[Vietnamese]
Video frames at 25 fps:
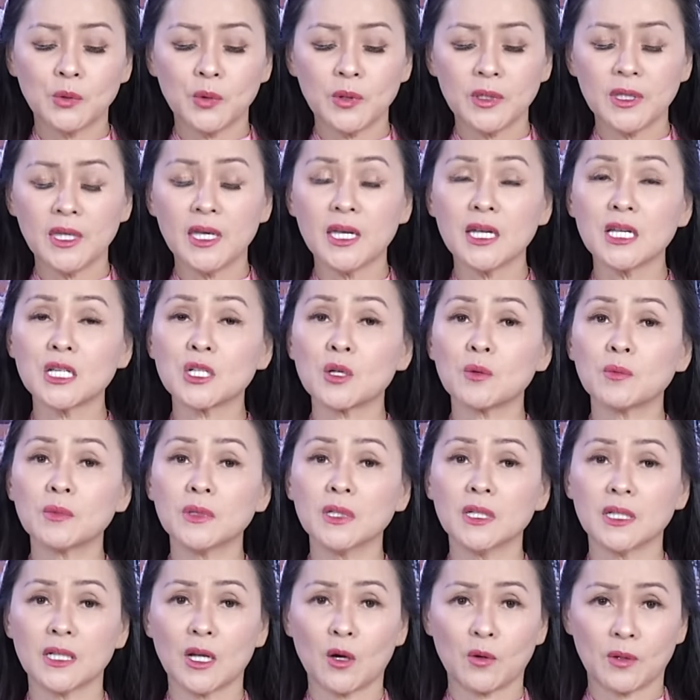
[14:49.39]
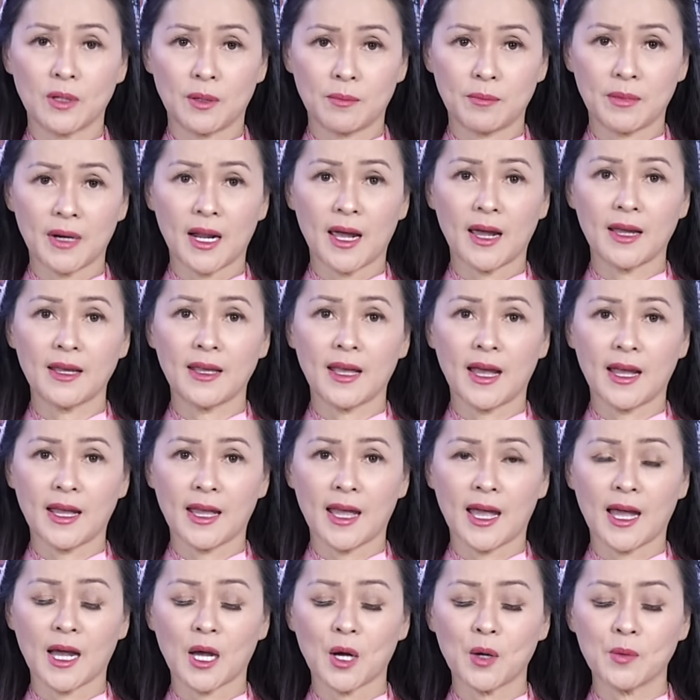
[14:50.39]
Tuy nhiên trong nửa đầu năm nay
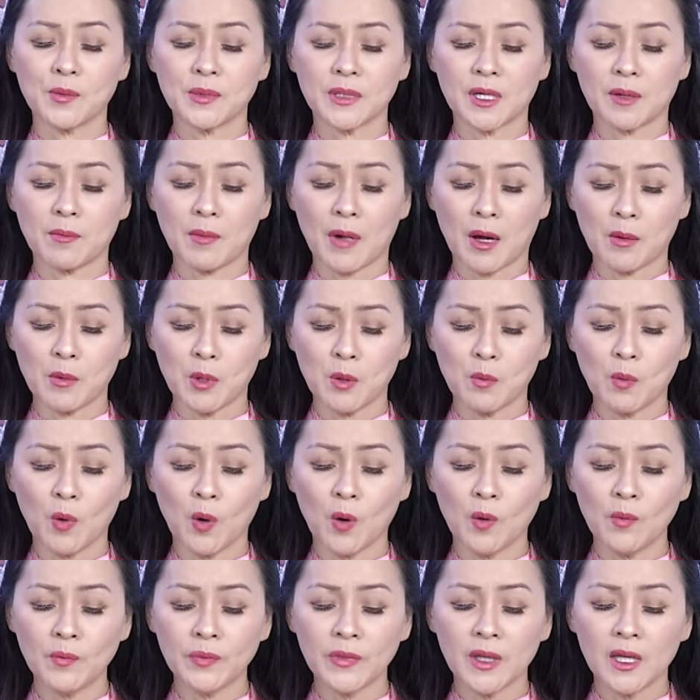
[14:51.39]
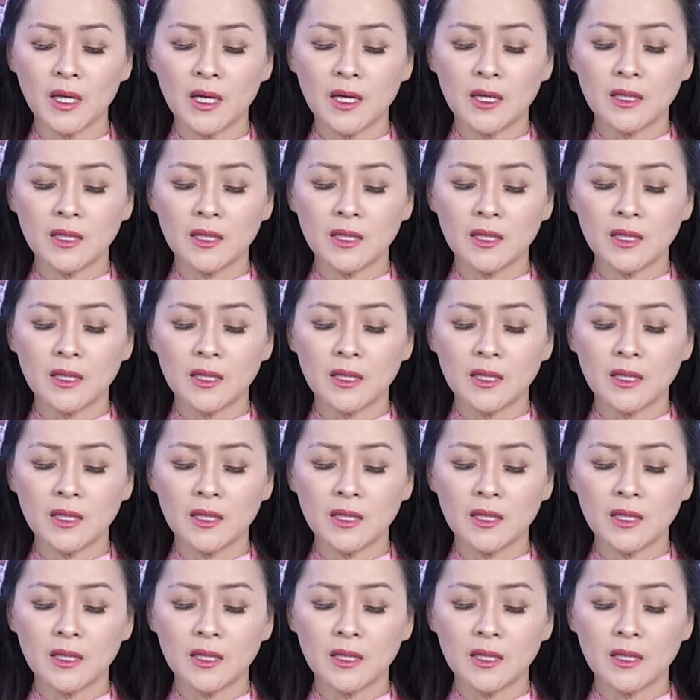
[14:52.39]
2024